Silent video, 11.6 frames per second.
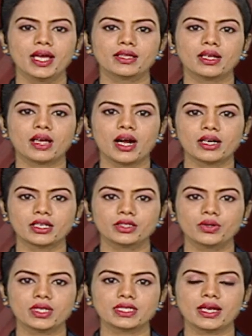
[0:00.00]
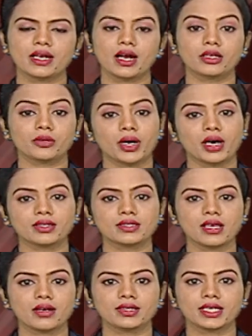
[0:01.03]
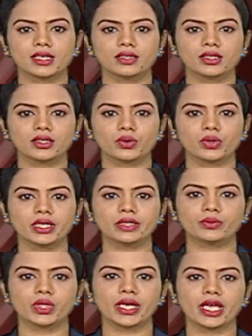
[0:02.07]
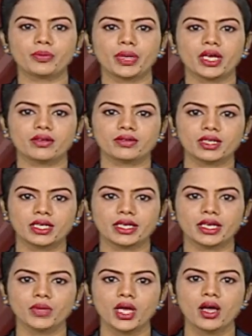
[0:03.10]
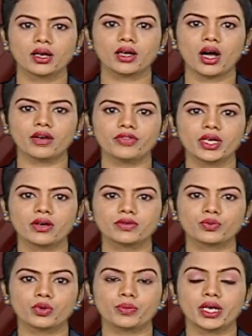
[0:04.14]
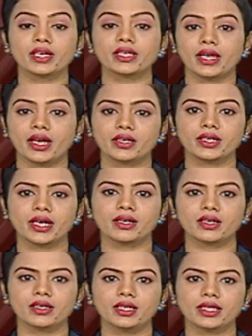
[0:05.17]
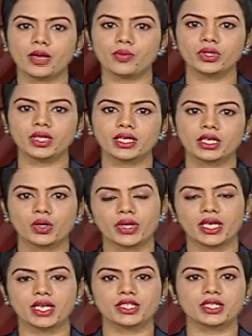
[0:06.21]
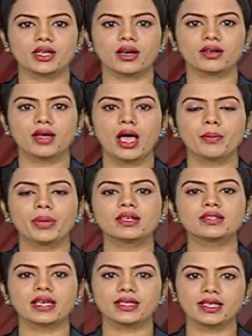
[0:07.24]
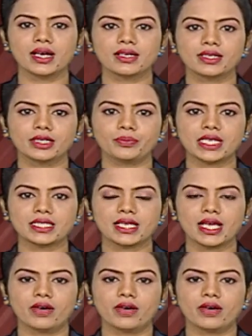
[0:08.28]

இதில் கழக துணை செயலாளர் பார்த்தசாரதி கலந்து கொண்டு உதகை பேருந்து நிலையம் காஃபி ஹவுஸ் உட்பட ஏழு இடங்களில் தேமுதிக கொடியேற்றினார் பின்னர் செய்தியாளர்களிடம் பேசிய